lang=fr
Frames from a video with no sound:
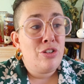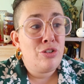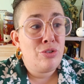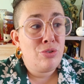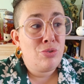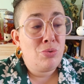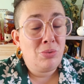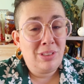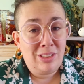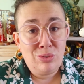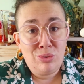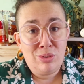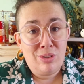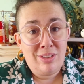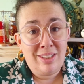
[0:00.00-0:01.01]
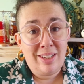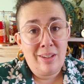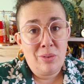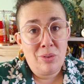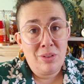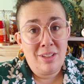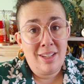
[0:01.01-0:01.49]
Je continue de le
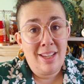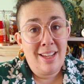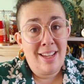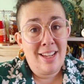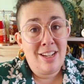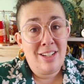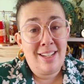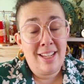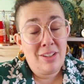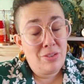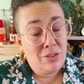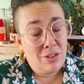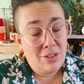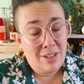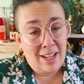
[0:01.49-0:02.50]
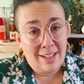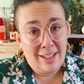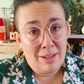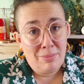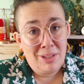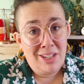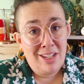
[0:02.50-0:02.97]
tricoter et dès que ce sera
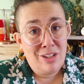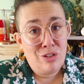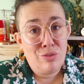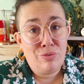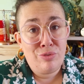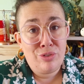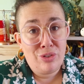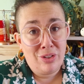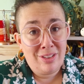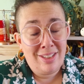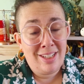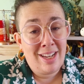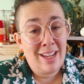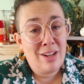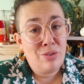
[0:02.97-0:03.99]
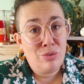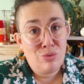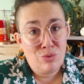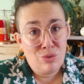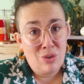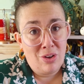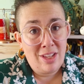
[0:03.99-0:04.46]
terminé, je vous sortirai le
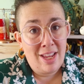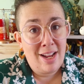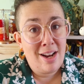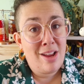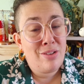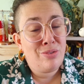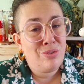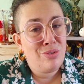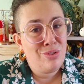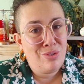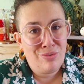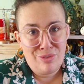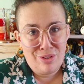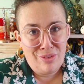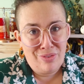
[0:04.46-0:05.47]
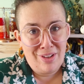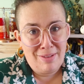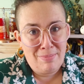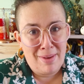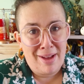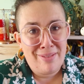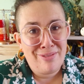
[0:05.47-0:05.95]
tutoriel, ne vous en
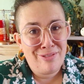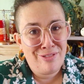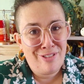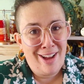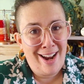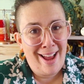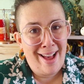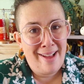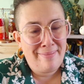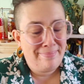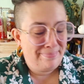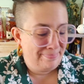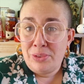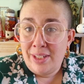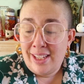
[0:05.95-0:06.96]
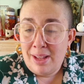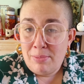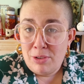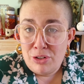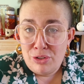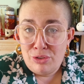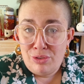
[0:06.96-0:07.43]
faites pas. Voilà En tous les cas,
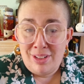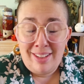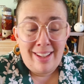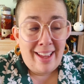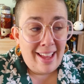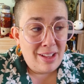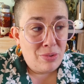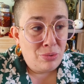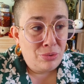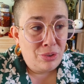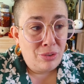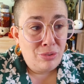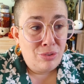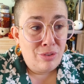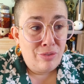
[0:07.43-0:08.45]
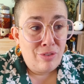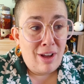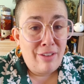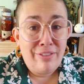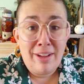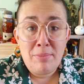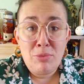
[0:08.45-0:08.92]
moi je suis très contente de
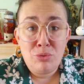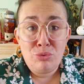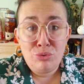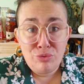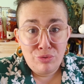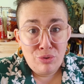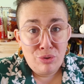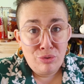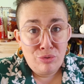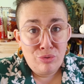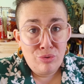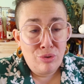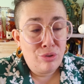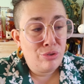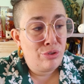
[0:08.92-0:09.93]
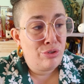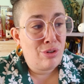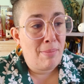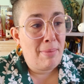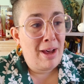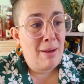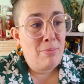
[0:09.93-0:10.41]
voir vraiment tous vos retours, que ce
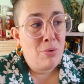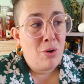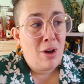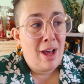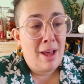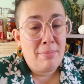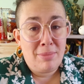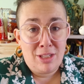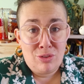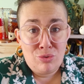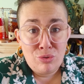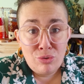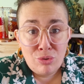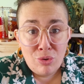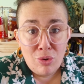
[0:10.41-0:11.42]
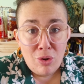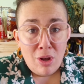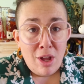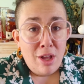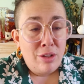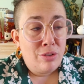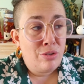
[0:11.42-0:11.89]
soit par rapport à mes tutos,
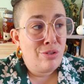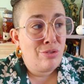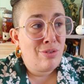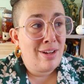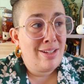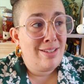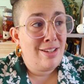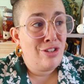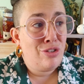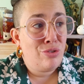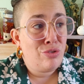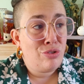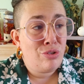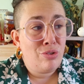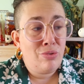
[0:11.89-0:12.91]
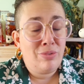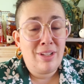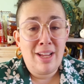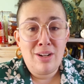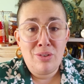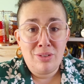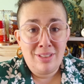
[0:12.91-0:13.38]
que ce soit les échanges que l'on
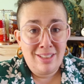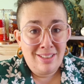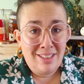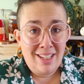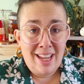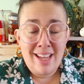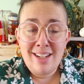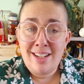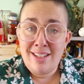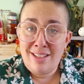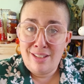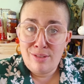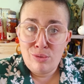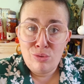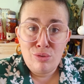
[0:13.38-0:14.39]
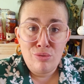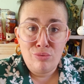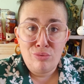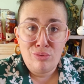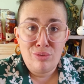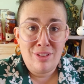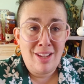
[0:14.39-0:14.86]
a lors des directs, les
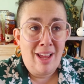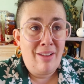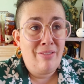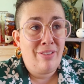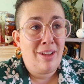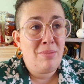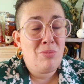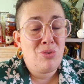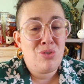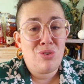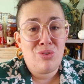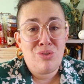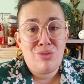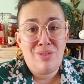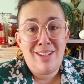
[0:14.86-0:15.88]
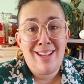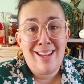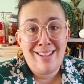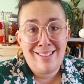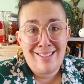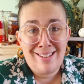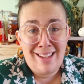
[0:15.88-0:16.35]
discussions, tout ça, vraiment j'en suis
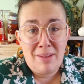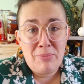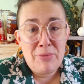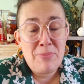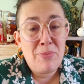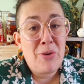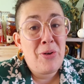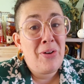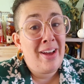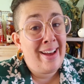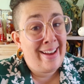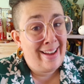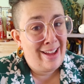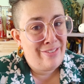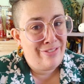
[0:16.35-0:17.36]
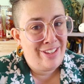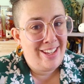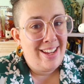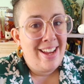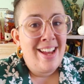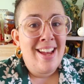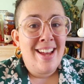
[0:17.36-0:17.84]
extrêmement ravie.
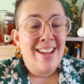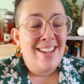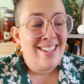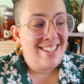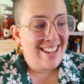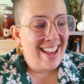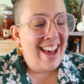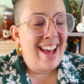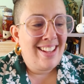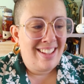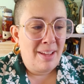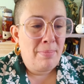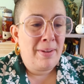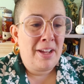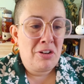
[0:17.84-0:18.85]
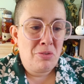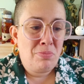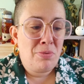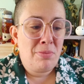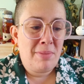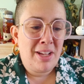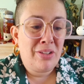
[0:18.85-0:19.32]
J'ai hâte après le
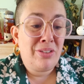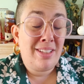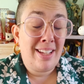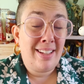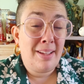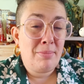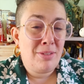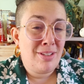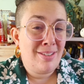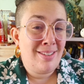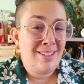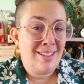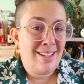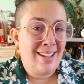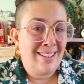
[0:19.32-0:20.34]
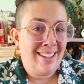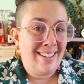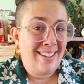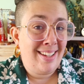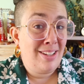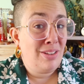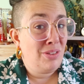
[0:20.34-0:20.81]
pull mercredi Adams aussi
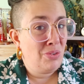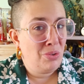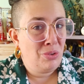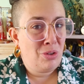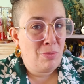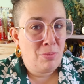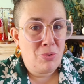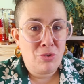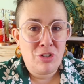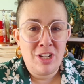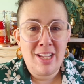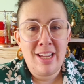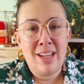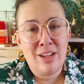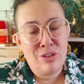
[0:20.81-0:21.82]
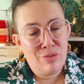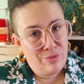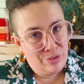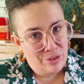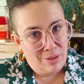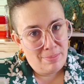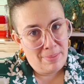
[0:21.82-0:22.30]
d'attaquer d'autres projets et je
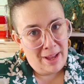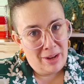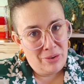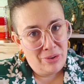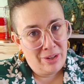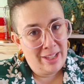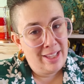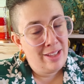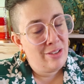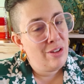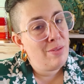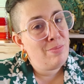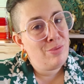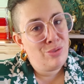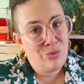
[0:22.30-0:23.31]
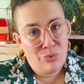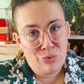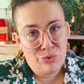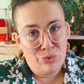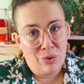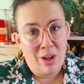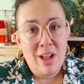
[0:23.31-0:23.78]
vous en parlerai comme
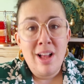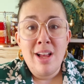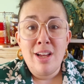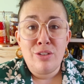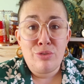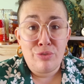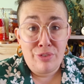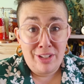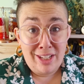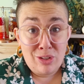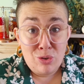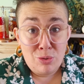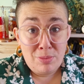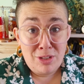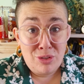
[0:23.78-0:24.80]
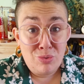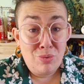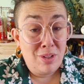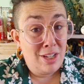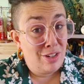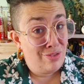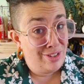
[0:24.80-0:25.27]
toujours. Je vous fais des gros
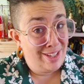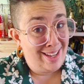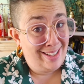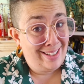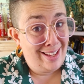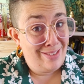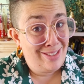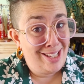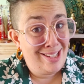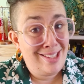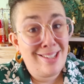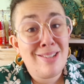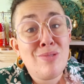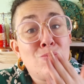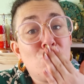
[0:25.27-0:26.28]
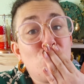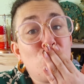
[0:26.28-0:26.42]
bisous et je vous dis à très vite.